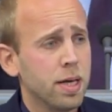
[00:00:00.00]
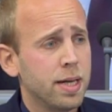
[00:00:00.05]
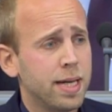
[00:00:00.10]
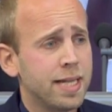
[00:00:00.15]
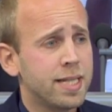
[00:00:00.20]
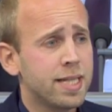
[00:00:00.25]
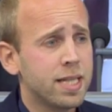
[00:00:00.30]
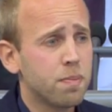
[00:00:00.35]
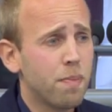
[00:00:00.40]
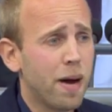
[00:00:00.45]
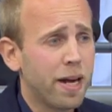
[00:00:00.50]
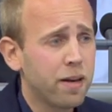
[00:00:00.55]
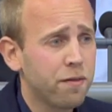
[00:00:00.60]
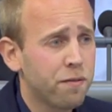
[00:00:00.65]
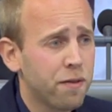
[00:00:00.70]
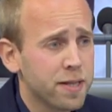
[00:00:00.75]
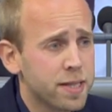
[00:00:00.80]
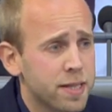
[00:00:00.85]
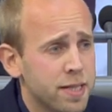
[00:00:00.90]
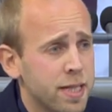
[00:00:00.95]
der sich
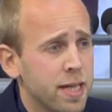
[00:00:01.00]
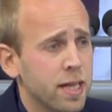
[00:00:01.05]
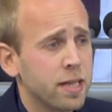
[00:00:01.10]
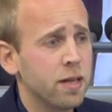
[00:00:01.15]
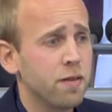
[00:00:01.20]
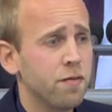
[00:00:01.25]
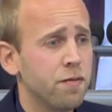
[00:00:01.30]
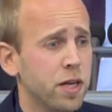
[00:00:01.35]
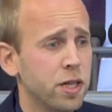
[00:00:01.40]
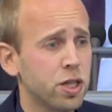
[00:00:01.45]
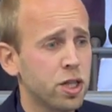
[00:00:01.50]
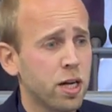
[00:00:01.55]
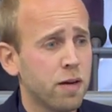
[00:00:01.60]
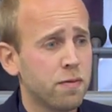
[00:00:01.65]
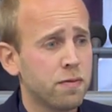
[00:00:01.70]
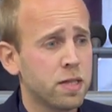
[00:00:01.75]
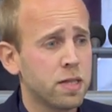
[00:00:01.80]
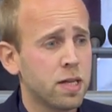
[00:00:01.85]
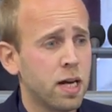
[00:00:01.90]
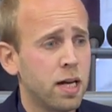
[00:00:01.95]
manifestiert in
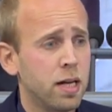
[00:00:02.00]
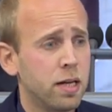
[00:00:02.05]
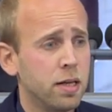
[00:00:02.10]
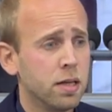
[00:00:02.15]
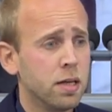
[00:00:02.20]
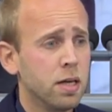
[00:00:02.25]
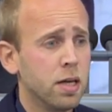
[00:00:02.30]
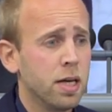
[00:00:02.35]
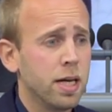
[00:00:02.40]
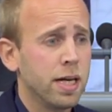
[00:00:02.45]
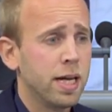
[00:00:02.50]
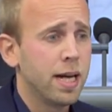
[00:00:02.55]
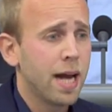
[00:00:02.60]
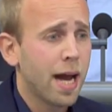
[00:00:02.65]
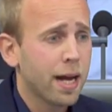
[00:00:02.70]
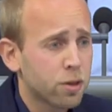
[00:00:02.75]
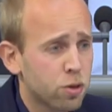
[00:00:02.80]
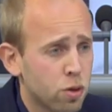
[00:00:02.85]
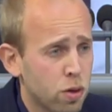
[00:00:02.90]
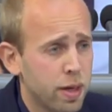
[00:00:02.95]
Wirtschaftszahlen, in den
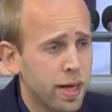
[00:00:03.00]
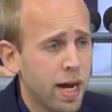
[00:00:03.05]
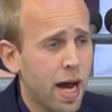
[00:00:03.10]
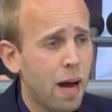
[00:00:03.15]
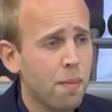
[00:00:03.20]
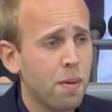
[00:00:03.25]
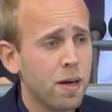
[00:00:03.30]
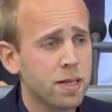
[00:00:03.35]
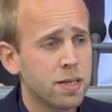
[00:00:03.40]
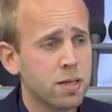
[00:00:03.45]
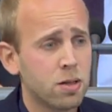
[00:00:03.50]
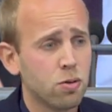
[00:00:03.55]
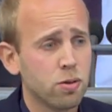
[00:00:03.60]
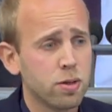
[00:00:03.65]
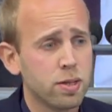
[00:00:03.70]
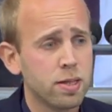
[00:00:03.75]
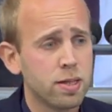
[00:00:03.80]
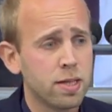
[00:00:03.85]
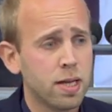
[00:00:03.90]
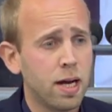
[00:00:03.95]
aktuellen
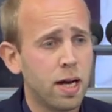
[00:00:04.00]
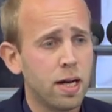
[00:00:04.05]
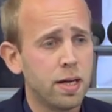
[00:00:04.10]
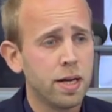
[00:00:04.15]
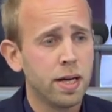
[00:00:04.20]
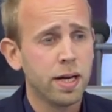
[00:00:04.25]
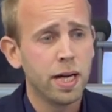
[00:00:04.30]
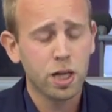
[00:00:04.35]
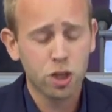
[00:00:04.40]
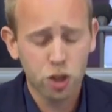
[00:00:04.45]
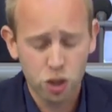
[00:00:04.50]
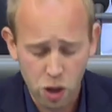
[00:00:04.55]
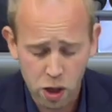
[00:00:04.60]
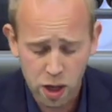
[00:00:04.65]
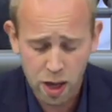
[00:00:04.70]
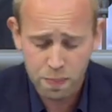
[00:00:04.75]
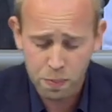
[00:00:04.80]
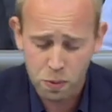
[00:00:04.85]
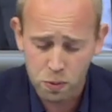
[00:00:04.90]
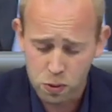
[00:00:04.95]
Arbeitslosenzahlen, in der
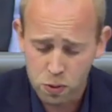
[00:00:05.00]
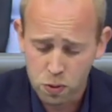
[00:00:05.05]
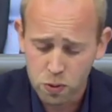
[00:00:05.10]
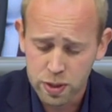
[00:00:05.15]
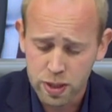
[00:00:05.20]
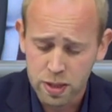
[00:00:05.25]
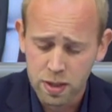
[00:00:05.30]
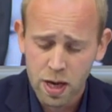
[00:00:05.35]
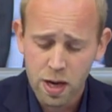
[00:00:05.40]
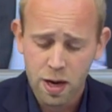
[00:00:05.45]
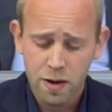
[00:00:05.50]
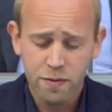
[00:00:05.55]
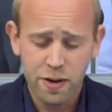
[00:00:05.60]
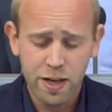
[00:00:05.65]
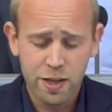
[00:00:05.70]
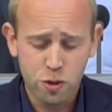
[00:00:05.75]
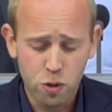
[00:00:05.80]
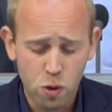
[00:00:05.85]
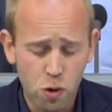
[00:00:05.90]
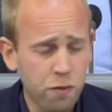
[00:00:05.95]
Steuerprognose.
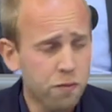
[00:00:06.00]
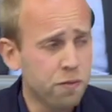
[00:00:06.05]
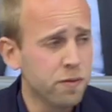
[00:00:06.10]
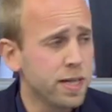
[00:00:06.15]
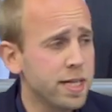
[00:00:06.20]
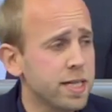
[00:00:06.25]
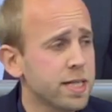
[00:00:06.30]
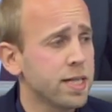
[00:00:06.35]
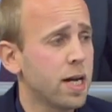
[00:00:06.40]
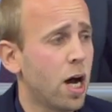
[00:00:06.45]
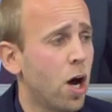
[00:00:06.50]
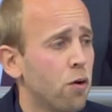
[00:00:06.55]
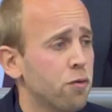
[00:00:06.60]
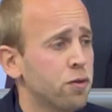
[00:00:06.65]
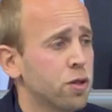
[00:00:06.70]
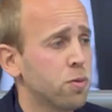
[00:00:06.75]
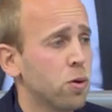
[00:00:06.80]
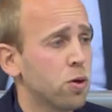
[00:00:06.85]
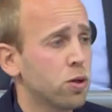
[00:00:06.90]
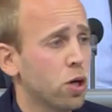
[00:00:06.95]
Wir dürfen diesen
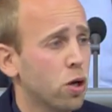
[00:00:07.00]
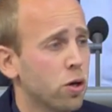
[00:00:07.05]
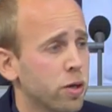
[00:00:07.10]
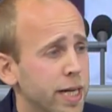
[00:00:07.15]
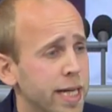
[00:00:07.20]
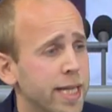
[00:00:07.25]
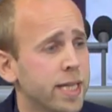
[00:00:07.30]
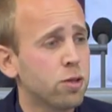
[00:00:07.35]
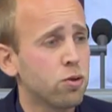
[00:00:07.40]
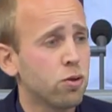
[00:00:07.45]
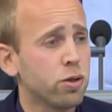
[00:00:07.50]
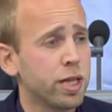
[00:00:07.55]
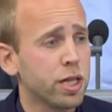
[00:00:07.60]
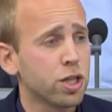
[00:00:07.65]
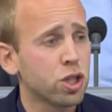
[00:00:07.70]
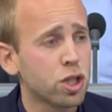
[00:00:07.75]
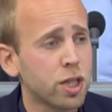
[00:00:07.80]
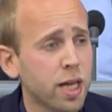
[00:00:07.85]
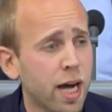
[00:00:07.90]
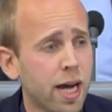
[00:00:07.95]
Aufschwung doch nicht durch
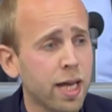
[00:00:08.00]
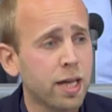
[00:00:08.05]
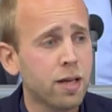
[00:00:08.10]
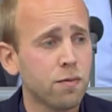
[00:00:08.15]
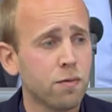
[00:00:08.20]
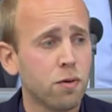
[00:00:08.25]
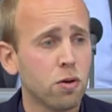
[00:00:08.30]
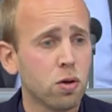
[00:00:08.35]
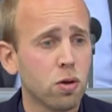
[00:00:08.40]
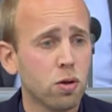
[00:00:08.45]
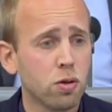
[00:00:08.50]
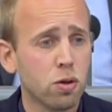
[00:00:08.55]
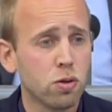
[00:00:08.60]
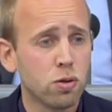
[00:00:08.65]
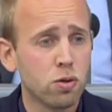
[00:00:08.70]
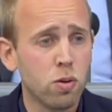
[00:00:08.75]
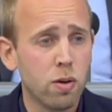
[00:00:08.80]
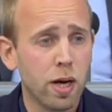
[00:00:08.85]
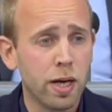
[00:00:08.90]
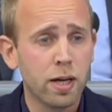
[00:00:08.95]
das Streichen von
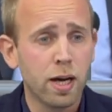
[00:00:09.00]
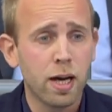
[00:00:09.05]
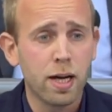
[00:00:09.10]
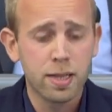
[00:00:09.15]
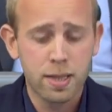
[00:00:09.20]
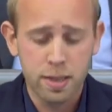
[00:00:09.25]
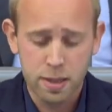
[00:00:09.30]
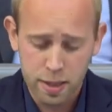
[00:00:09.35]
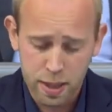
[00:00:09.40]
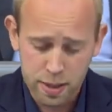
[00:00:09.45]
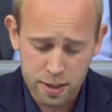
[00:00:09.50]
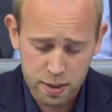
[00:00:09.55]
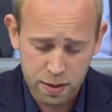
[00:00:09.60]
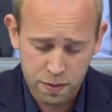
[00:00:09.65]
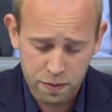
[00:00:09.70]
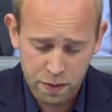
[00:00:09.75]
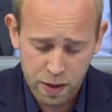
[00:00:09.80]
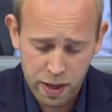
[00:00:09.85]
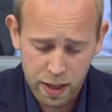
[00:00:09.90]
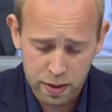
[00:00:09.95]
Konjunkturanreizen jetzt
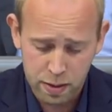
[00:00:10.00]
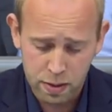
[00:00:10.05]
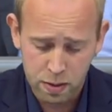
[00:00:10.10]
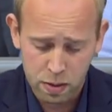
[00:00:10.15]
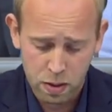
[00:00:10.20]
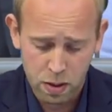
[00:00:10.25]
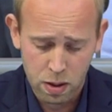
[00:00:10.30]
gefährden.